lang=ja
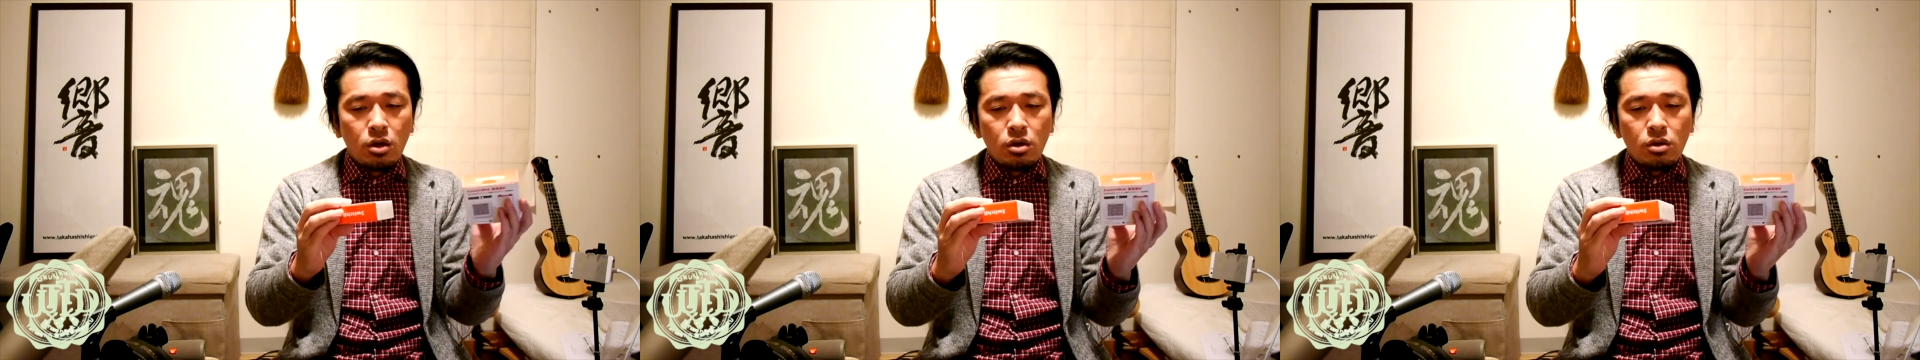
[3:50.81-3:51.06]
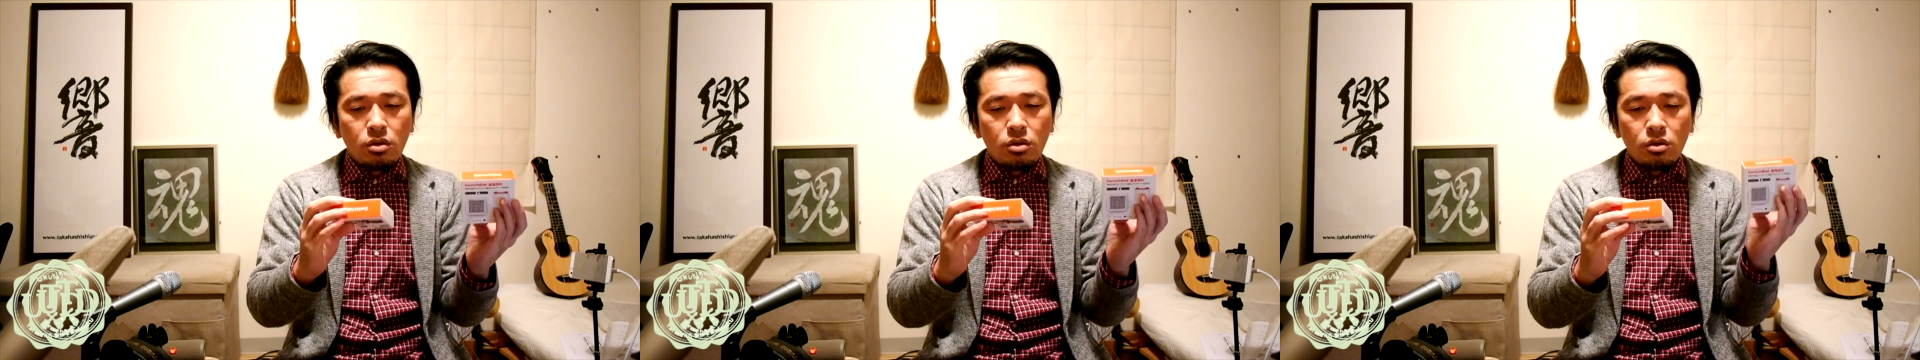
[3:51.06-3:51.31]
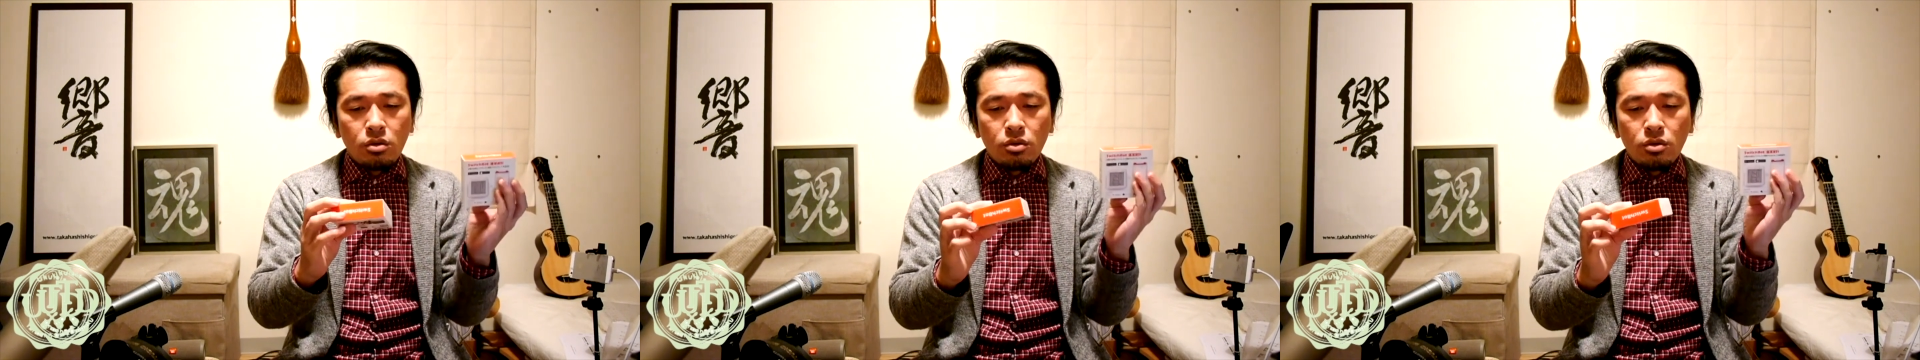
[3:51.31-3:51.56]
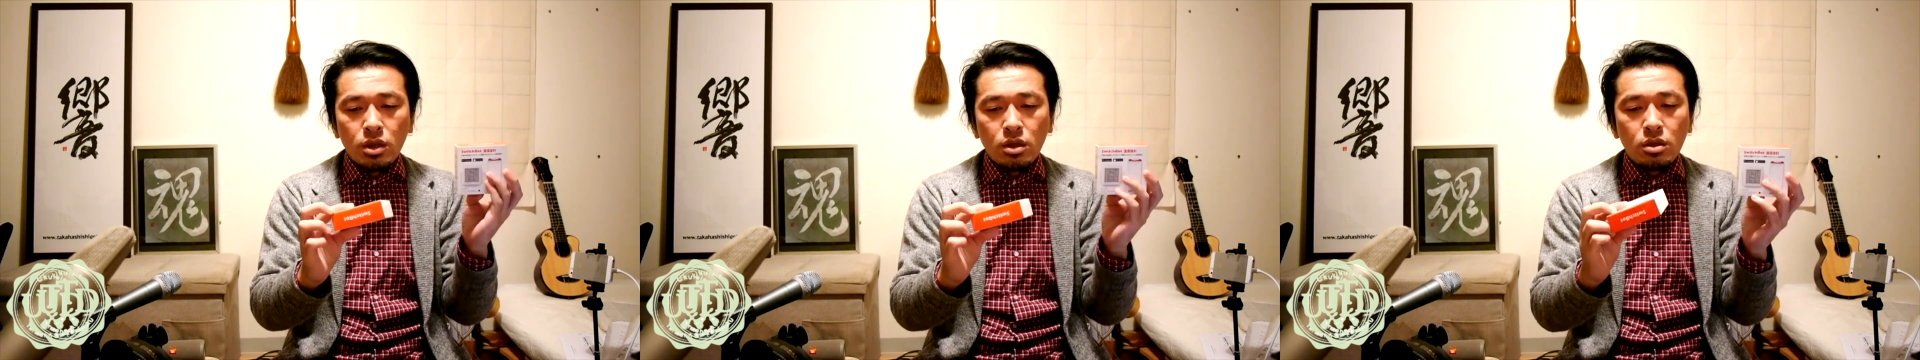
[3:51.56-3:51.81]

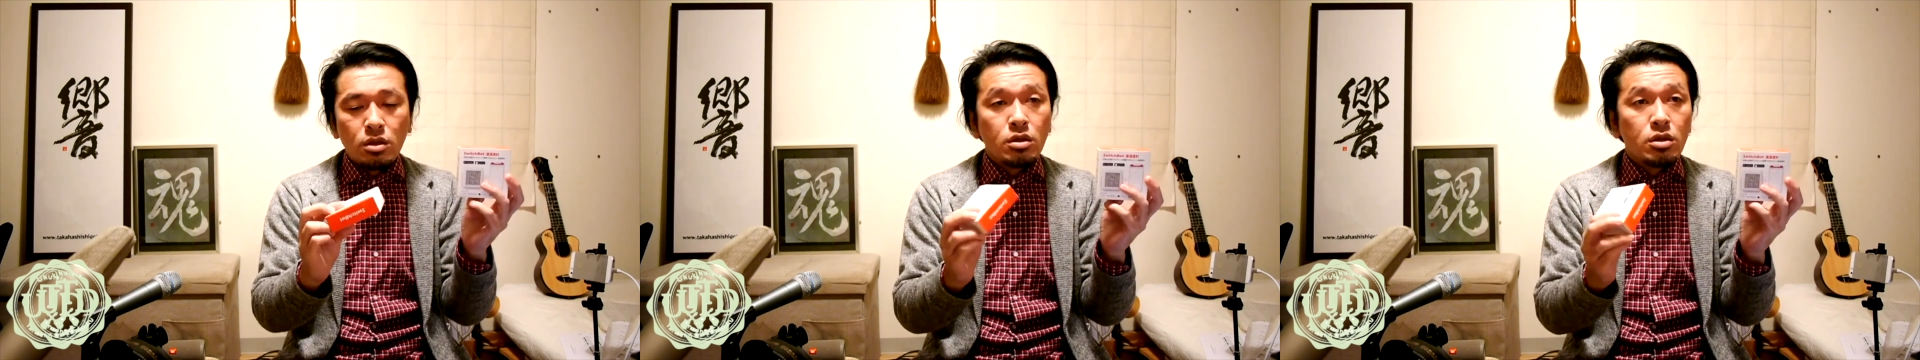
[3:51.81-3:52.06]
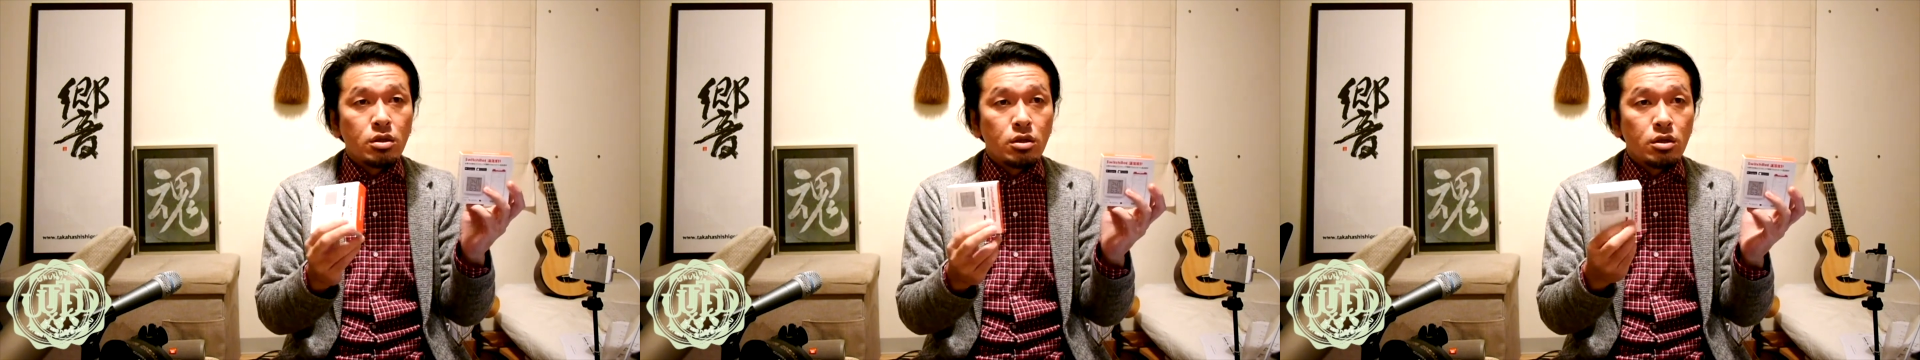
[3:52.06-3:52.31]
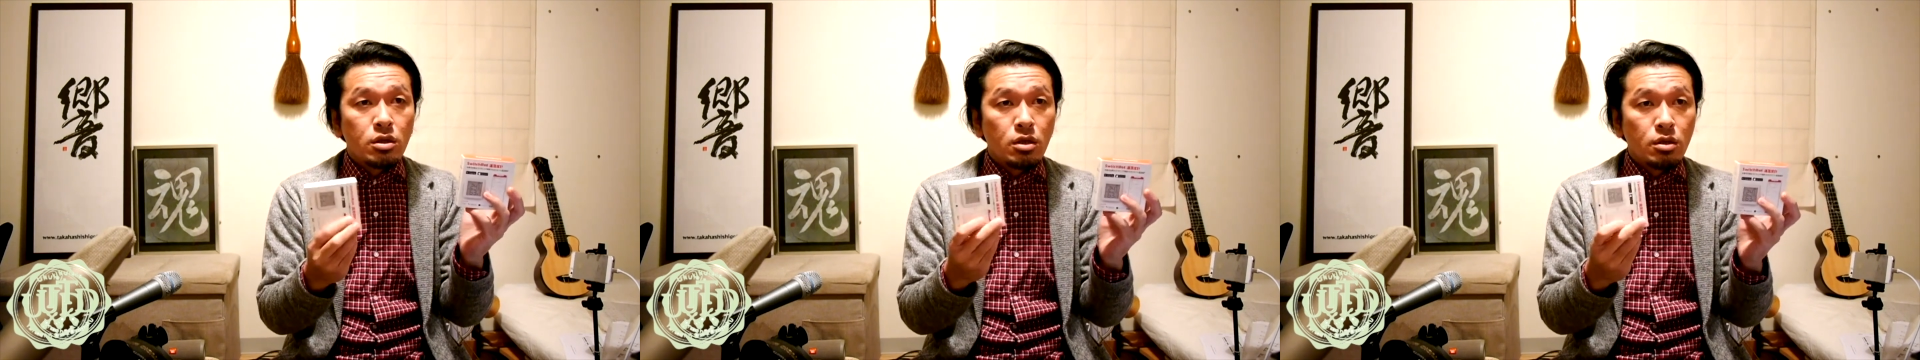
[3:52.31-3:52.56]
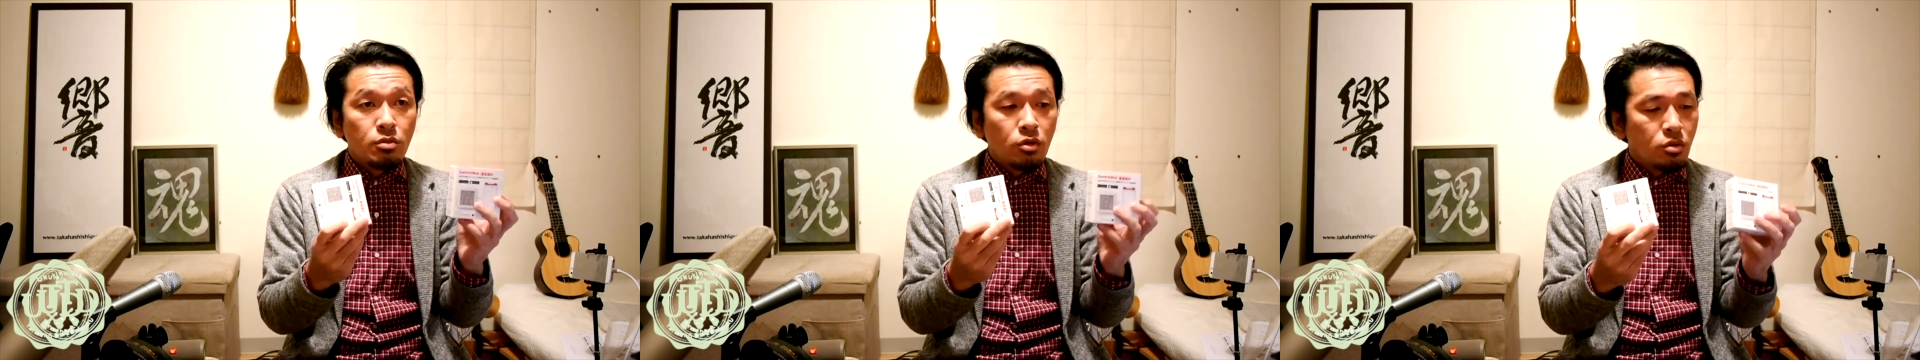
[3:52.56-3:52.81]
スイッ
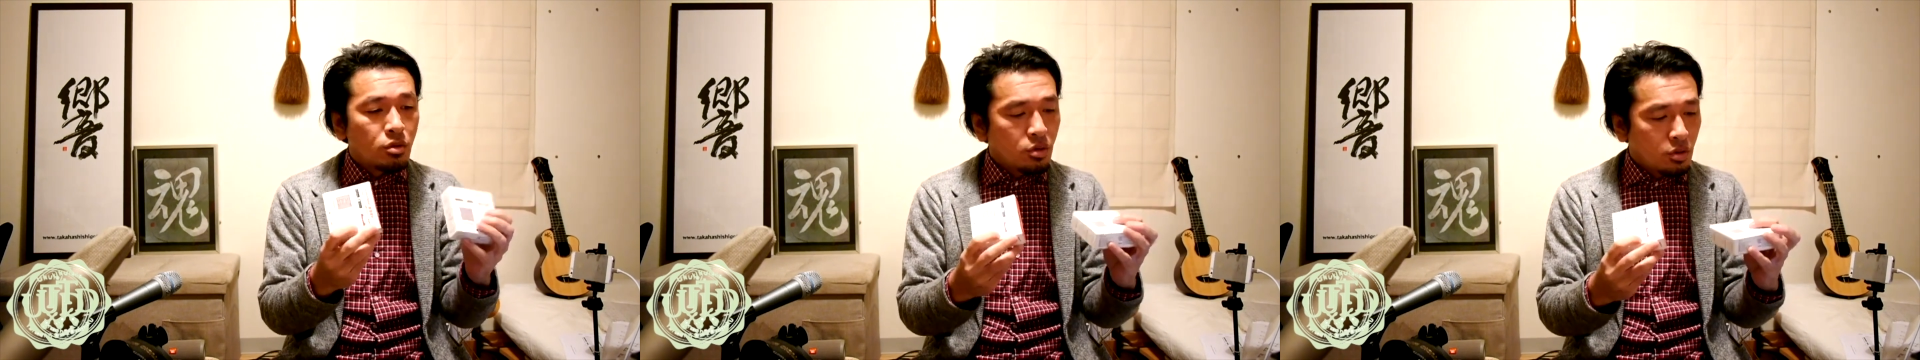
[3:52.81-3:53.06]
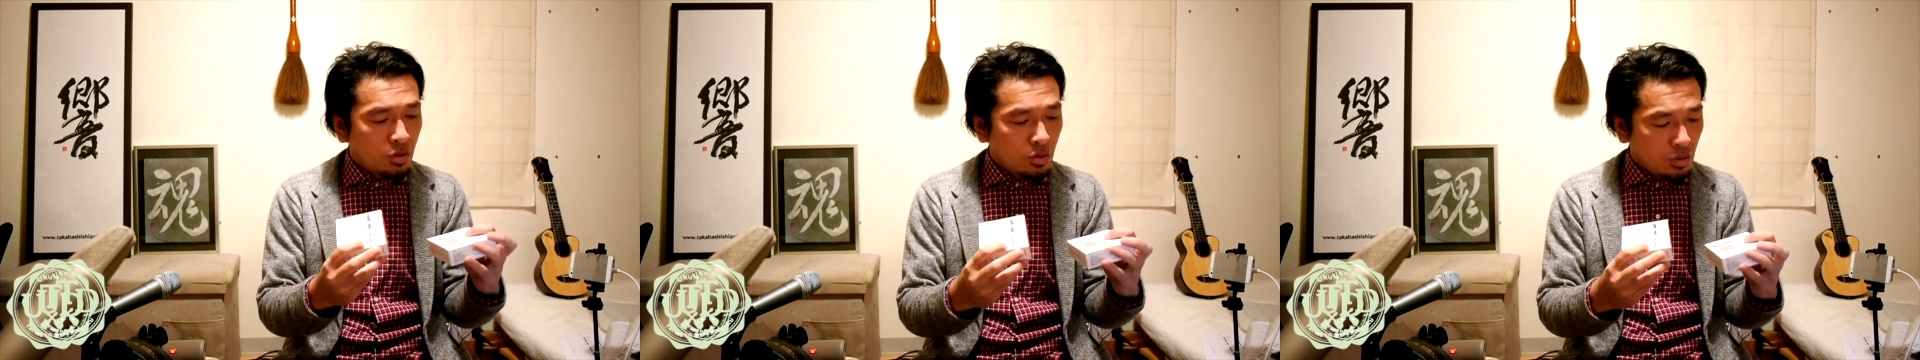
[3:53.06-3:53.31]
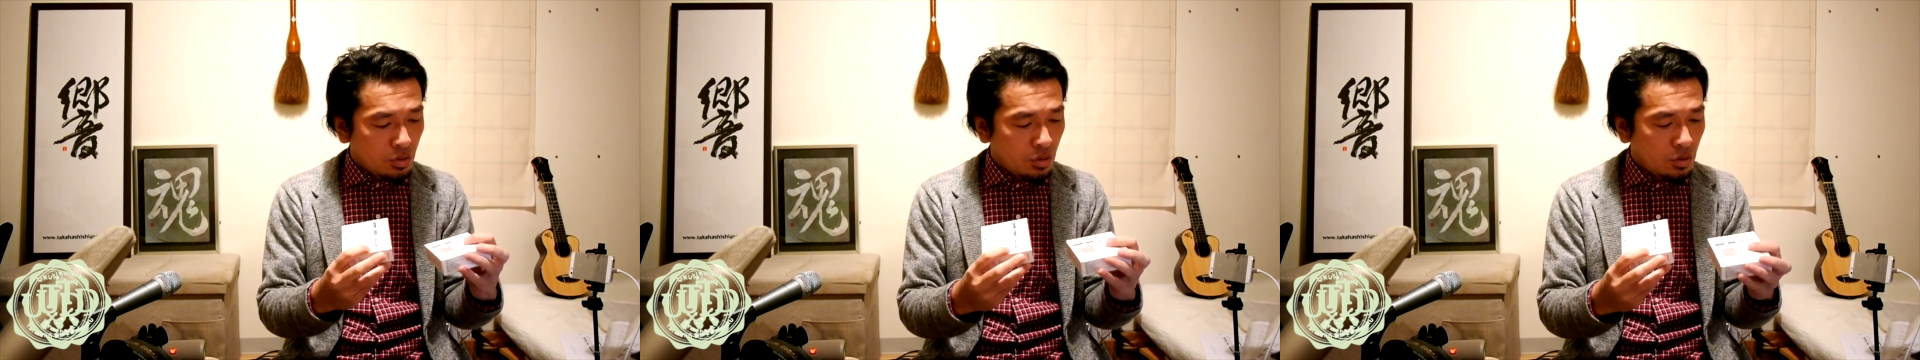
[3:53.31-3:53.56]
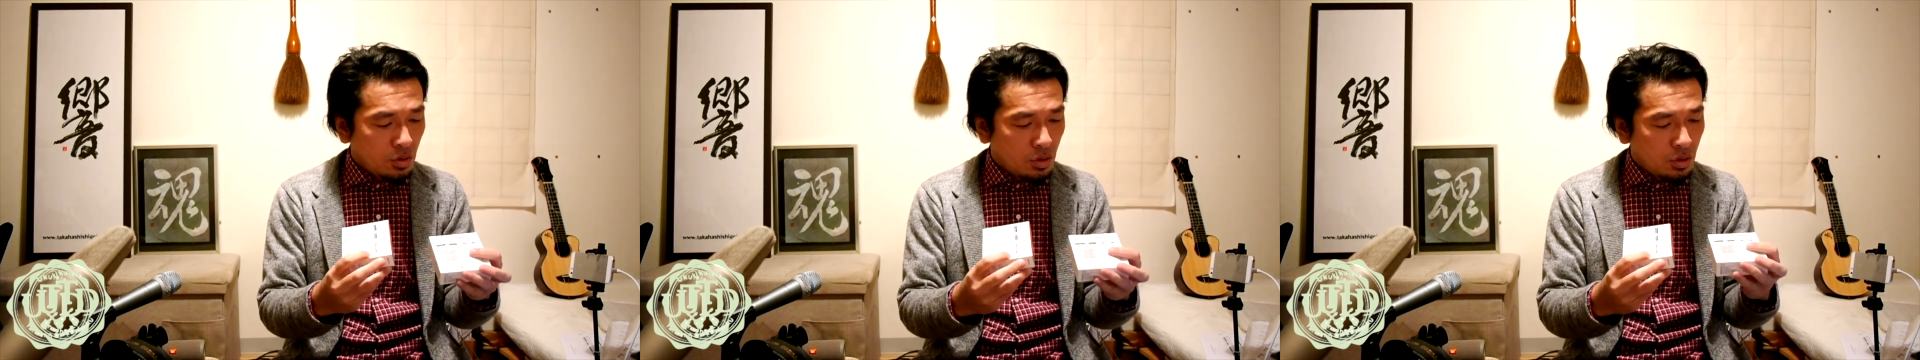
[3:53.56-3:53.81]
チボックス